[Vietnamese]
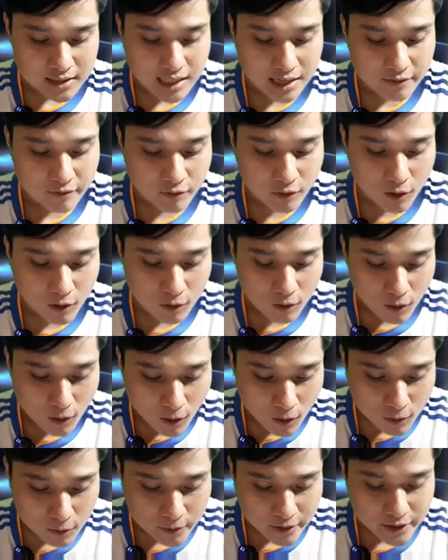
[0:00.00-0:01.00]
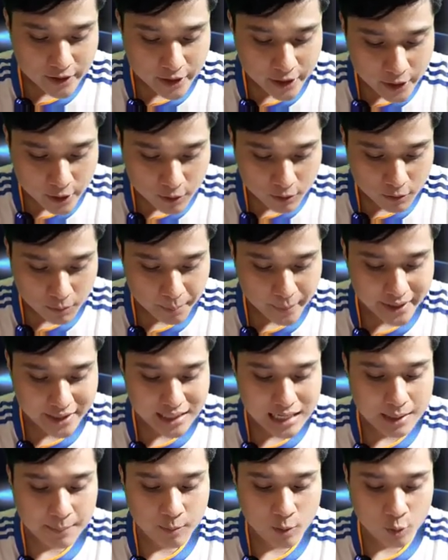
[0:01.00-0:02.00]
Thành phố Orin Hill,
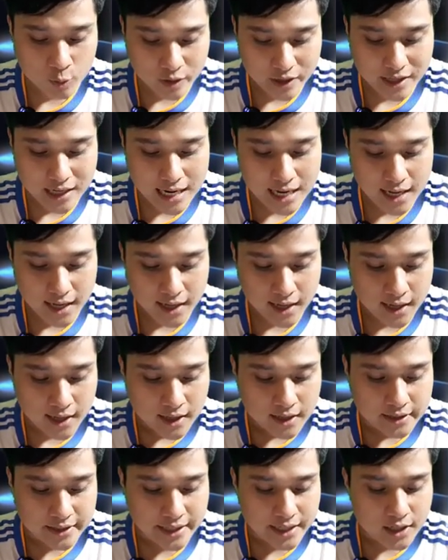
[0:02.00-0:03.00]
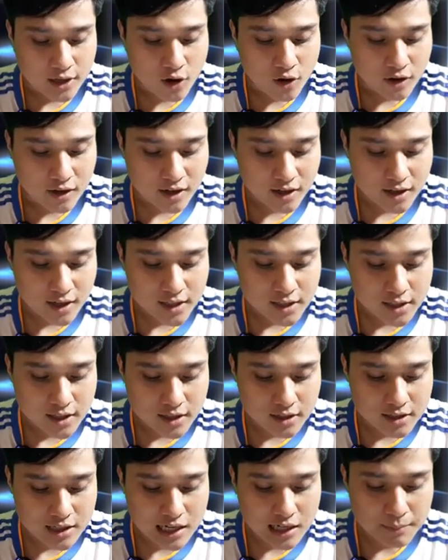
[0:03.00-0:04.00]
miền nam Urena chỉ còn rất ít
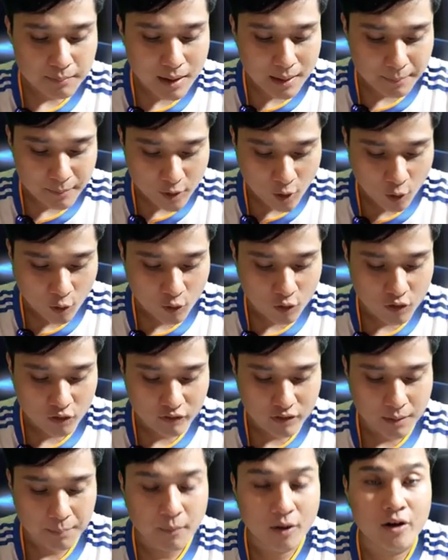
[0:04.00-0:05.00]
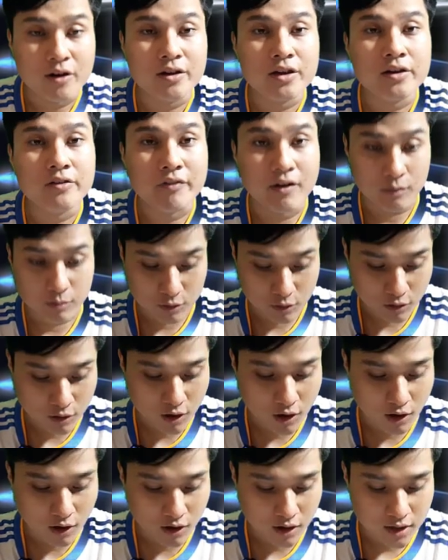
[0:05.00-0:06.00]
cư dân bám trụ và mọi hy vọng của
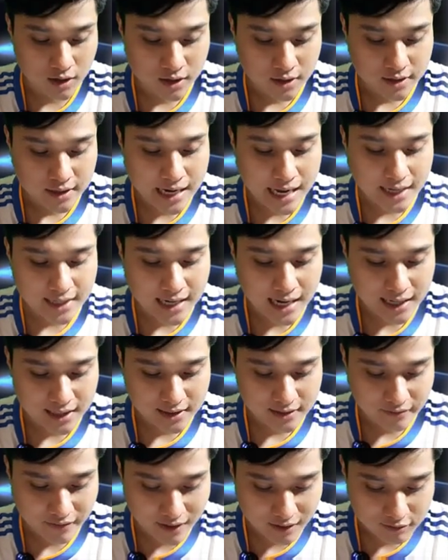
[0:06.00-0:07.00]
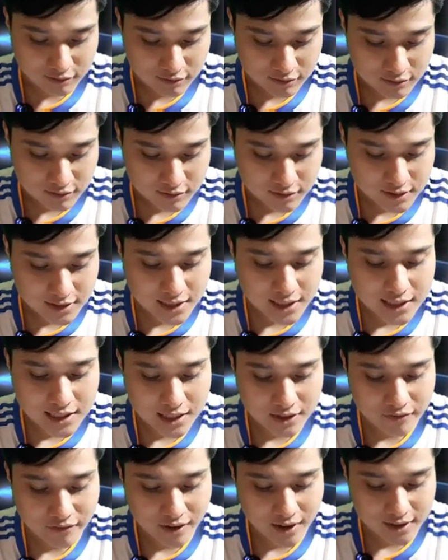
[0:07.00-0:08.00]
họ đang đặt vào chiến
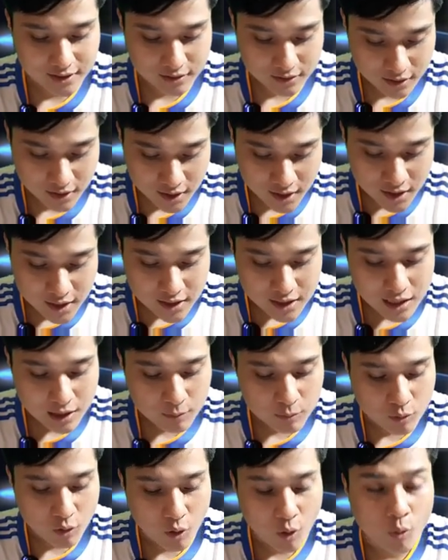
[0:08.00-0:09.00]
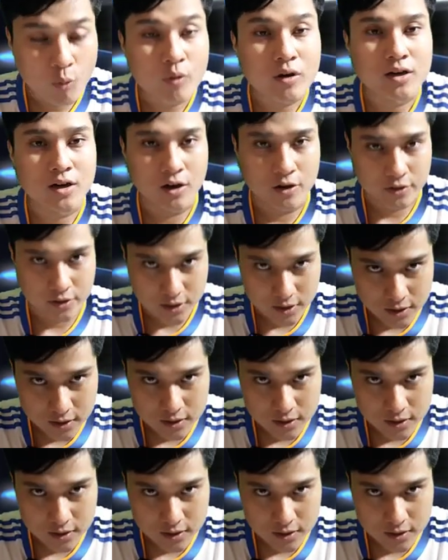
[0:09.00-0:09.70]
dịch phản công của quân đội.